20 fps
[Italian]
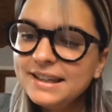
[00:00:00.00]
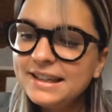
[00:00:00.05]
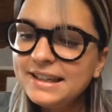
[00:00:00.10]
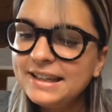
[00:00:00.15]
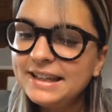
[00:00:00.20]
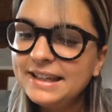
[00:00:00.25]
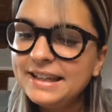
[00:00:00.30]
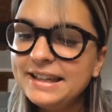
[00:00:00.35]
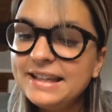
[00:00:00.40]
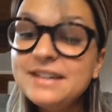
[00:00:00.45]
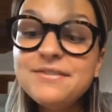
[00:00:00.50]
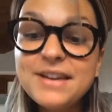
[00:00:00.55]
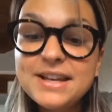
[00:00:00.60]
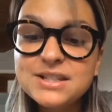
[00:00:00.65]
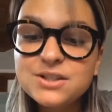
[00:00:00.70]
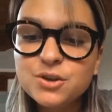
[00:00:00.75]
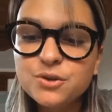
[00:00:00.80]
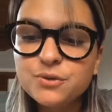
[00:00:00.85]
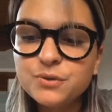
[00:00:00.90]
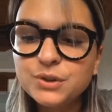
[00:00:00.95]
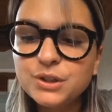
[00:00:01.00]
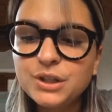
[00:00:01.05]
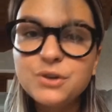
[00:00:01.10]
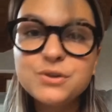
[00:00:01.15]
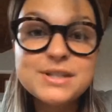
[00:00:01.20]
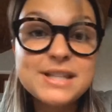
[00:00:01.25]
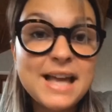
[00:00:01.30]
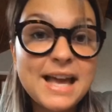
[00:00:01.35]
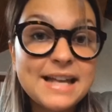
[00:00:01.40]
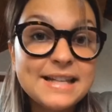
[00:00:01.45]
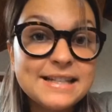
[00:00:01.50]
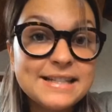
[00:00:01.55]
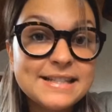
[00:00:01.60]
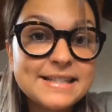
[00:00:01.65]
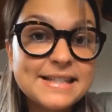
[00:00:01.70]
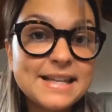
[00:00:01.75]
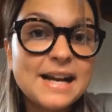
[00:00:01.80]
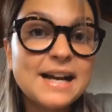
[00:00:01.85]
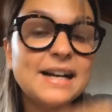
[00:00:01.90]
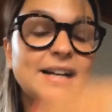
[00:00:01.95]
Il vescovo di
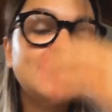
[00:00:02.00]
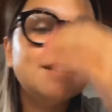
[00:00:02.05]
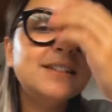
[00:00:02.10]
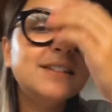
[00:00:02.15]
Cosenza,